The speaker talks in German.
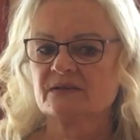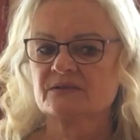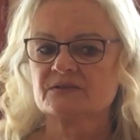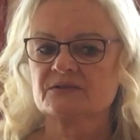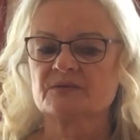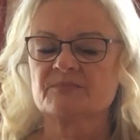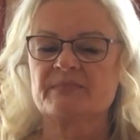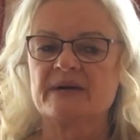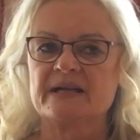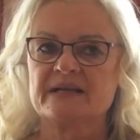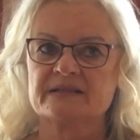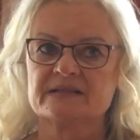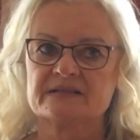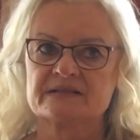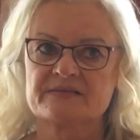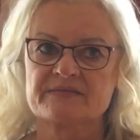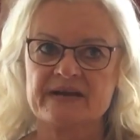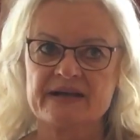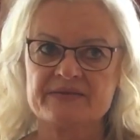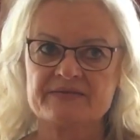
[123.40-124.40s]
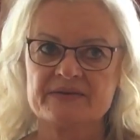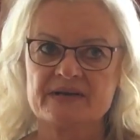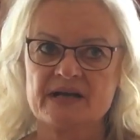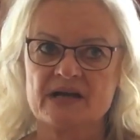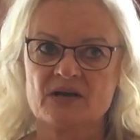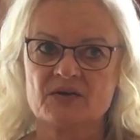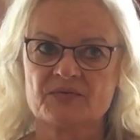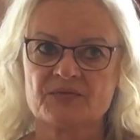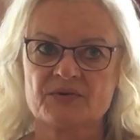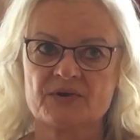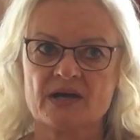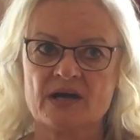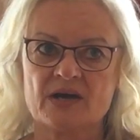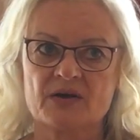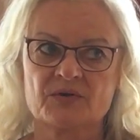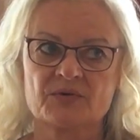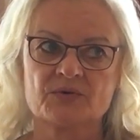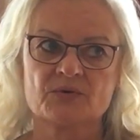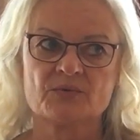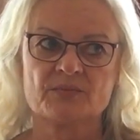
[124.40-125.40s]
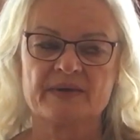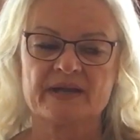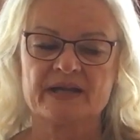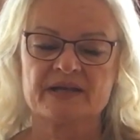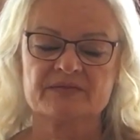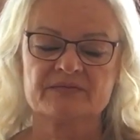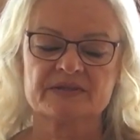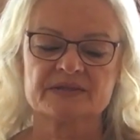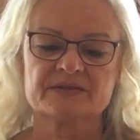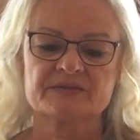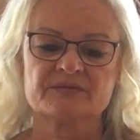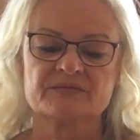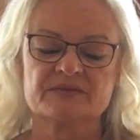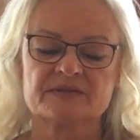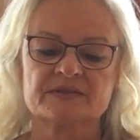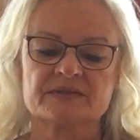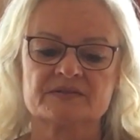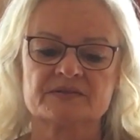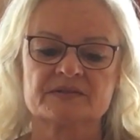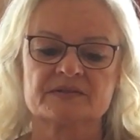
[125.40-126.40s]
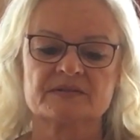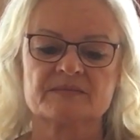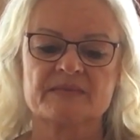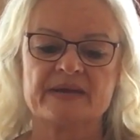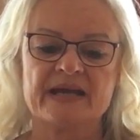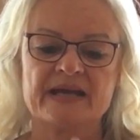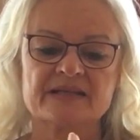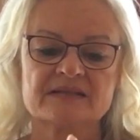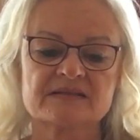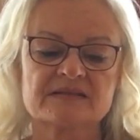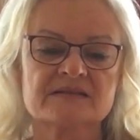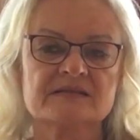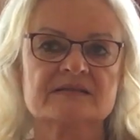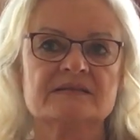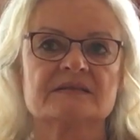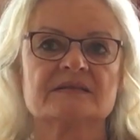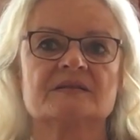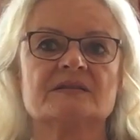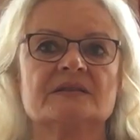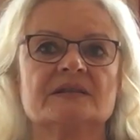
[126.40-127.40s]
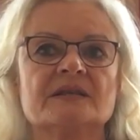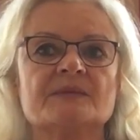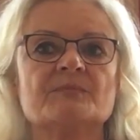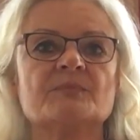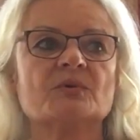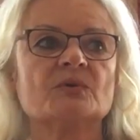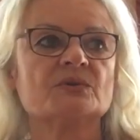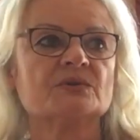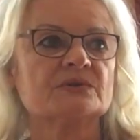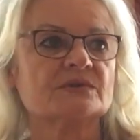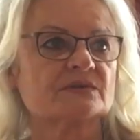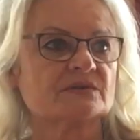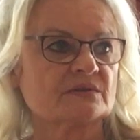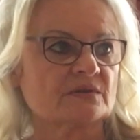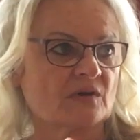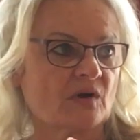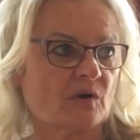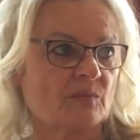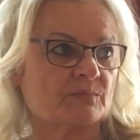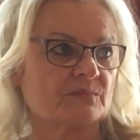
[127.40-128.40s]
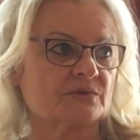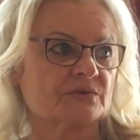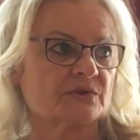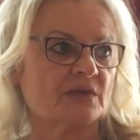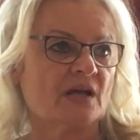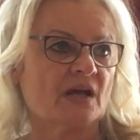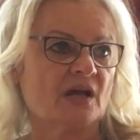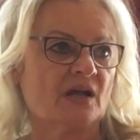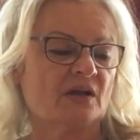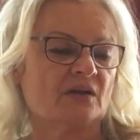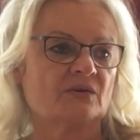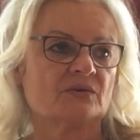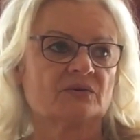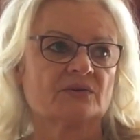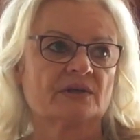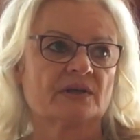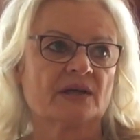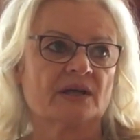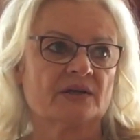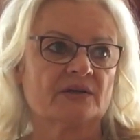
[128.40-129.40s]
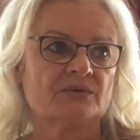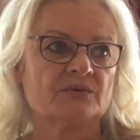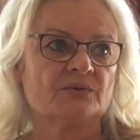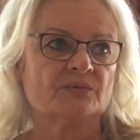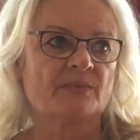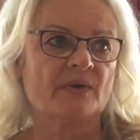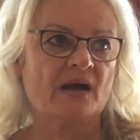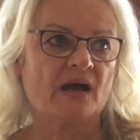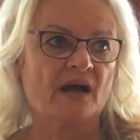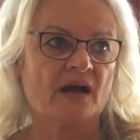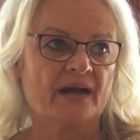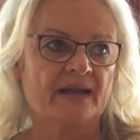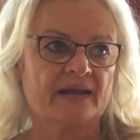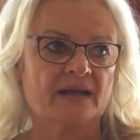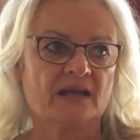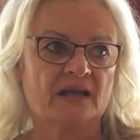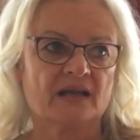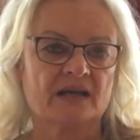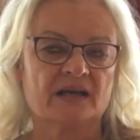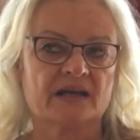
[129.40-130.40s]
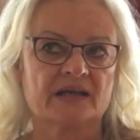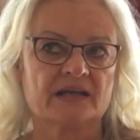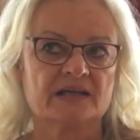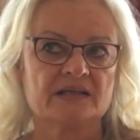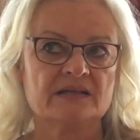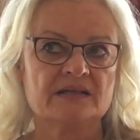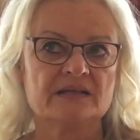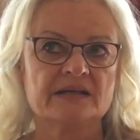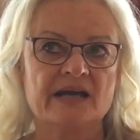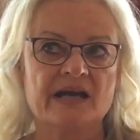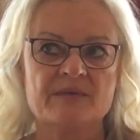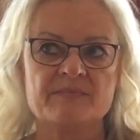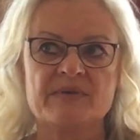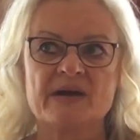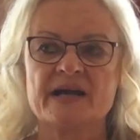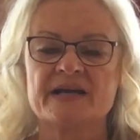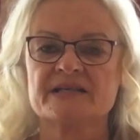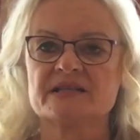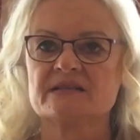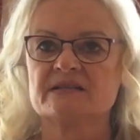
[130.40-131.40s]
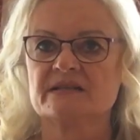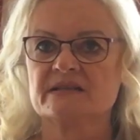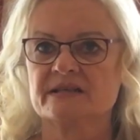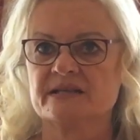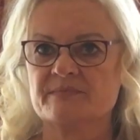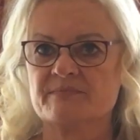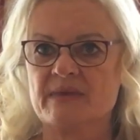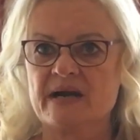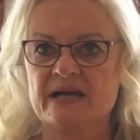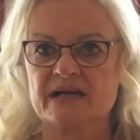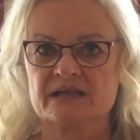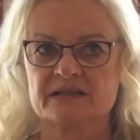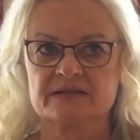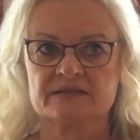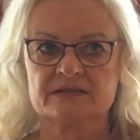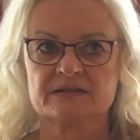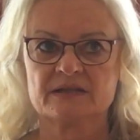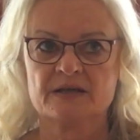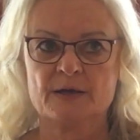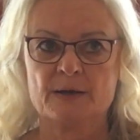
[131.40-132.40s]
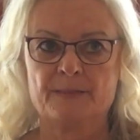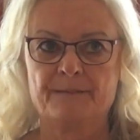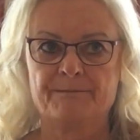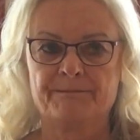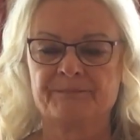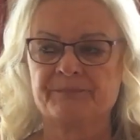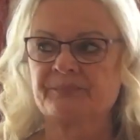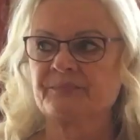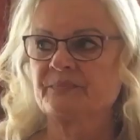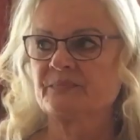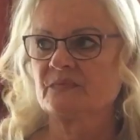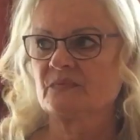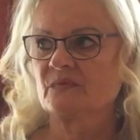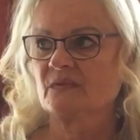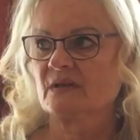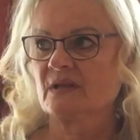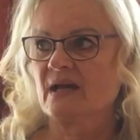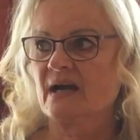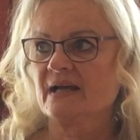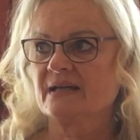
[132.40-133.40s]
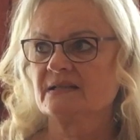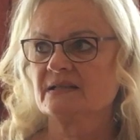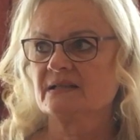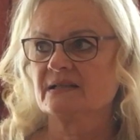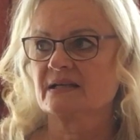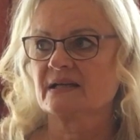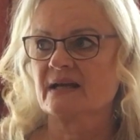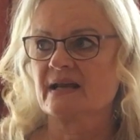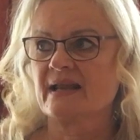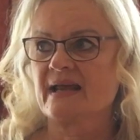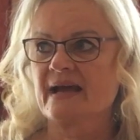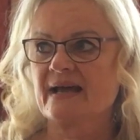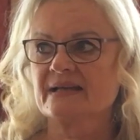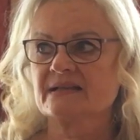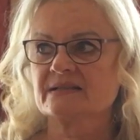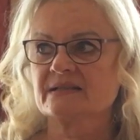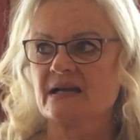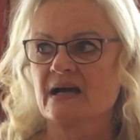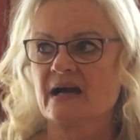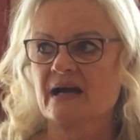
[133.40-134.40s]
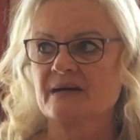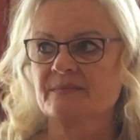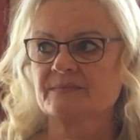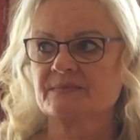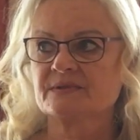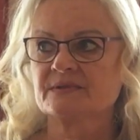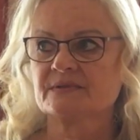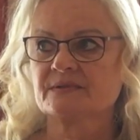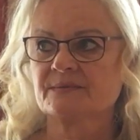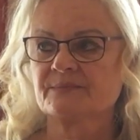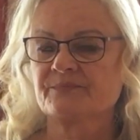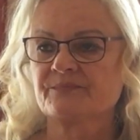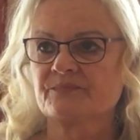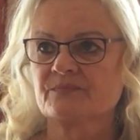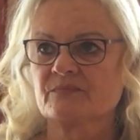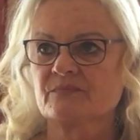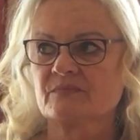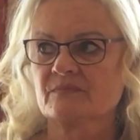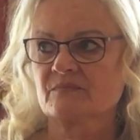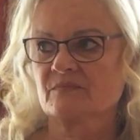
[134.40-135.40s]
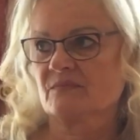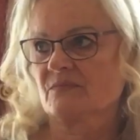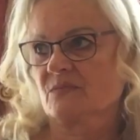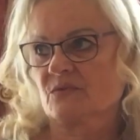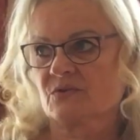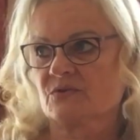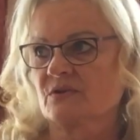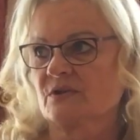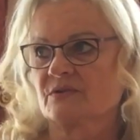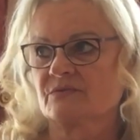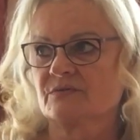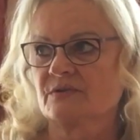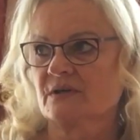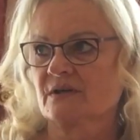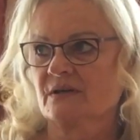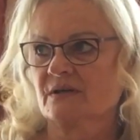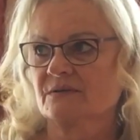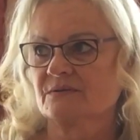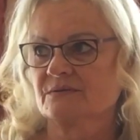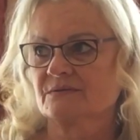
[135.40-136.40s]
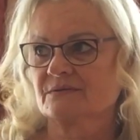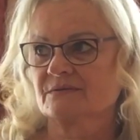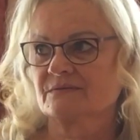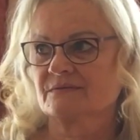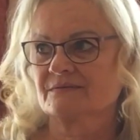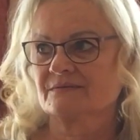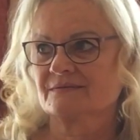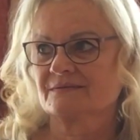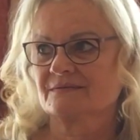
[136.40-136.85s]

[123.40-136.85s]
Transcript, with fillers: sobald ein Zweifel auftaucht über etwas, was aus dem Herzensimpuls kommt oder über eine Energiearbeit, die ihr macht, ja, die ihr gelernt habt, mach's einfach aus.